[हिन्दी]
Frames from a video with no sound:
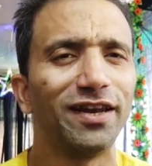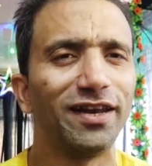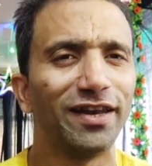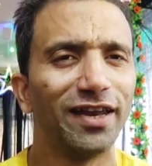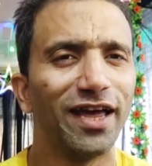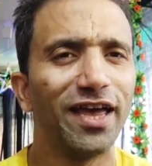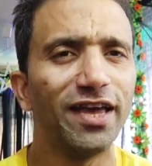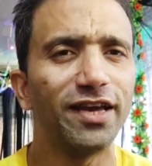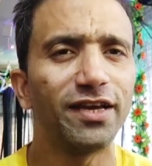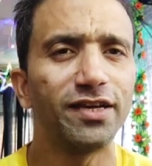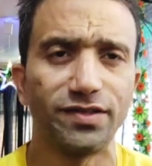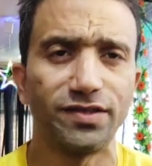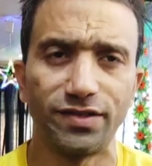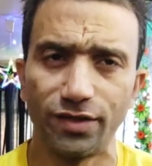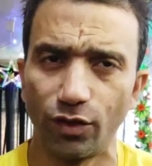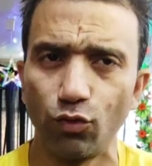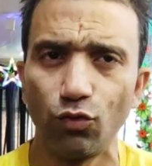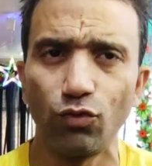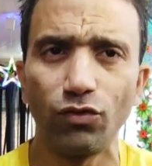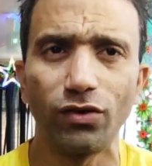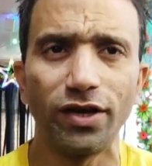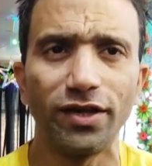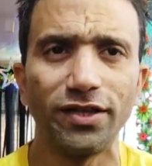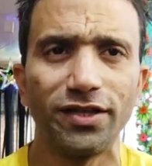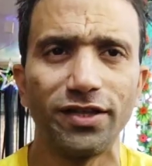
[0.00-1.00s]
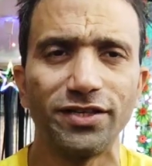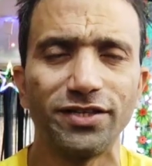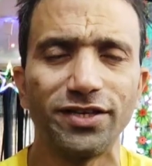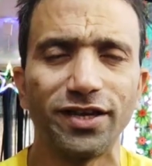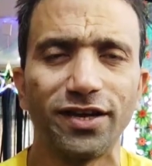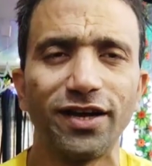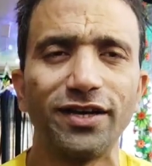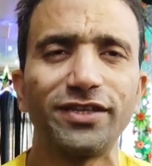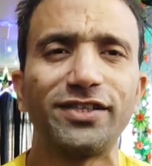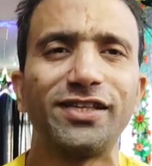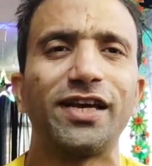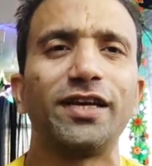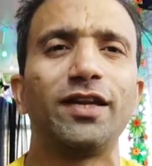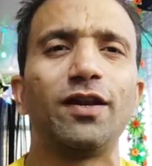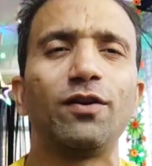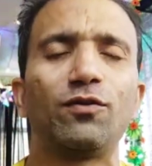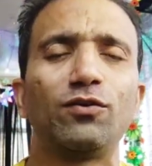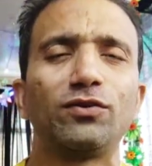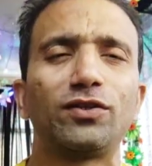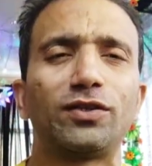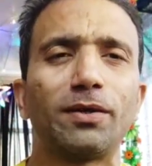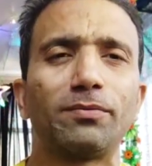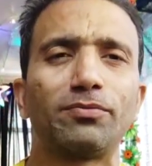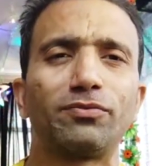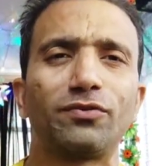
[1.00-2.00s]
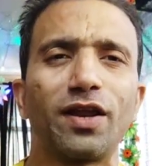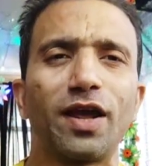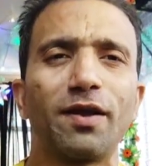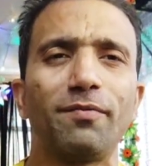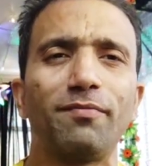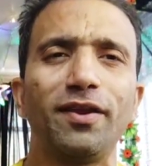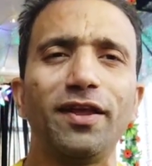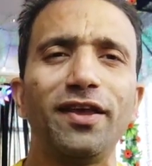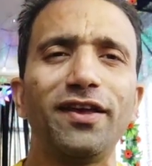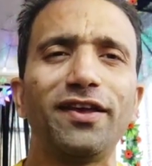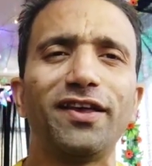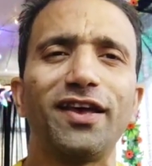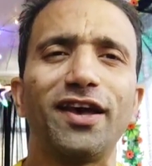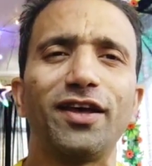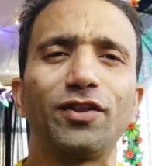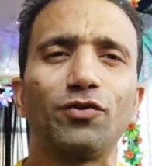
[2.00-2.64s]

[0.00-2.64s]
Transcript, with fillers: लाइक ज़रूर कर दीजिएगा चैनल को सब्सक्राइब नहीं किया